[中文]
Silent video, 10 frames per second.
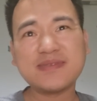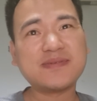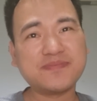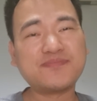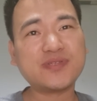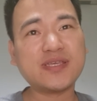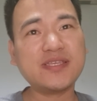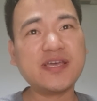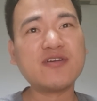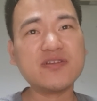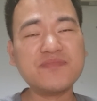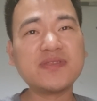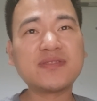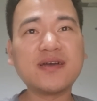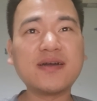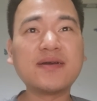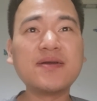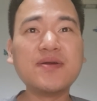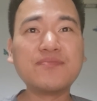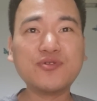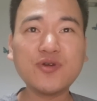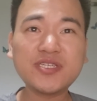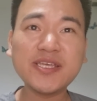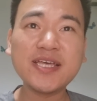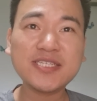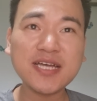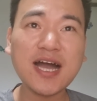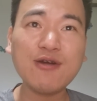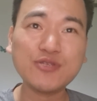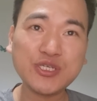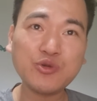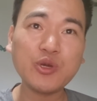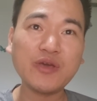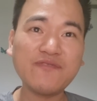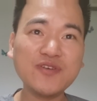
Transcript: 嗯，不得一条人命的。不过这也是个好机会，